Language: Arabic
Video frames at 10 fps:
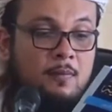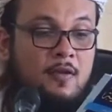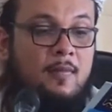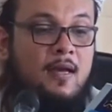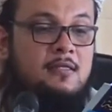
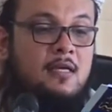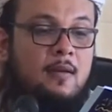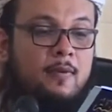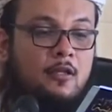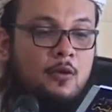بما
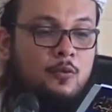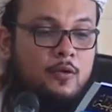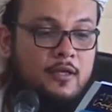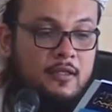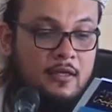سلب
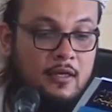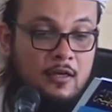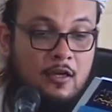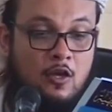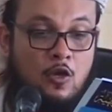طهوريته
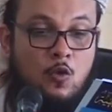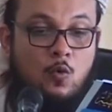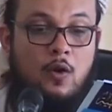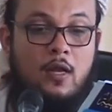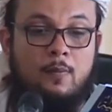
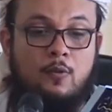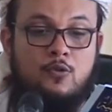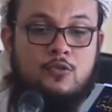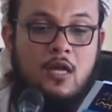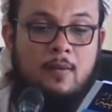ولم
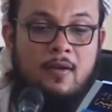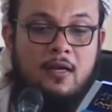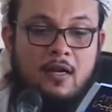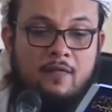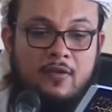
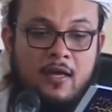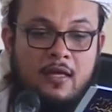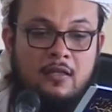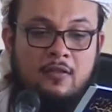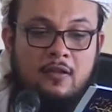يستعمل لرفع
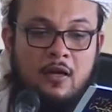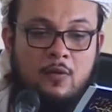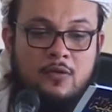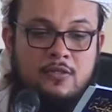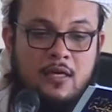حدث
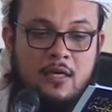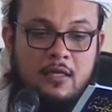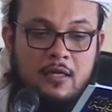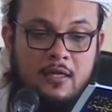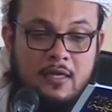او ازاله
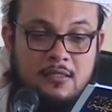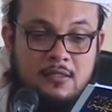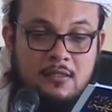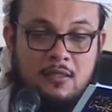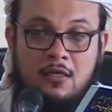
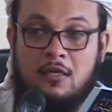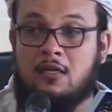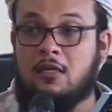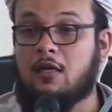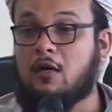نجس
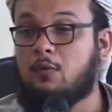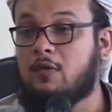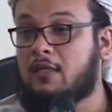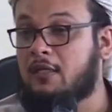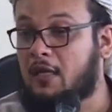
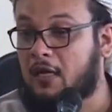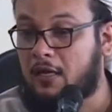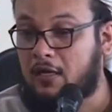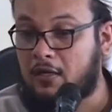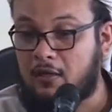لقوله
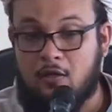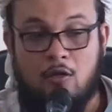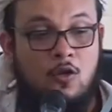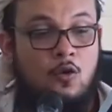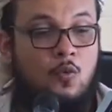تعالى
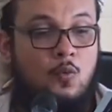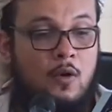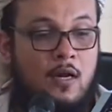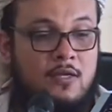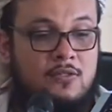
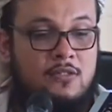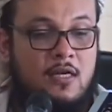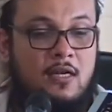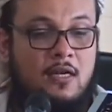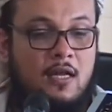
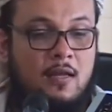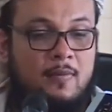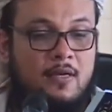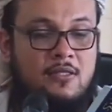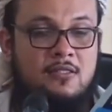وانزلنا
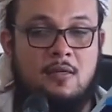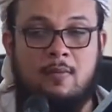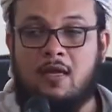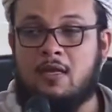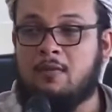من
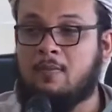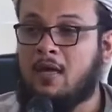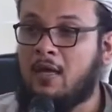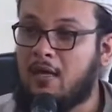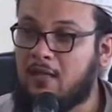السماء
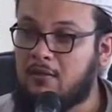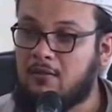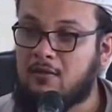ماء